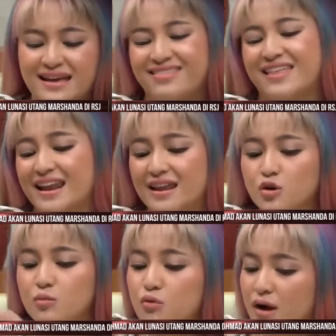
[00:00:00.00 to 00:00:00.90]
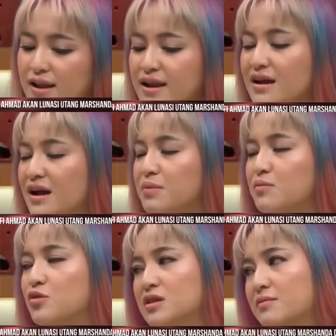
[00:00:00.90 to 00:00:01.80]
ikatan, ada hubungannya
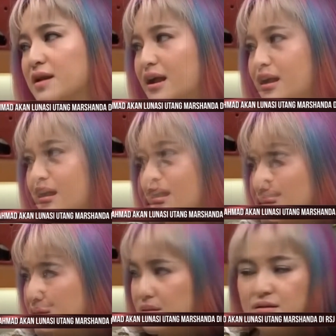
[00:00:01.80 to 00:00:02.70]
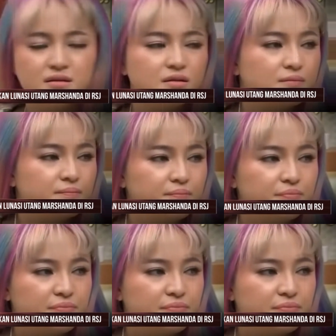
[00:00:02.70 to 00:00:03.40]
dengan perbuatan mereka. Jadi Caca yang bayar semuanya,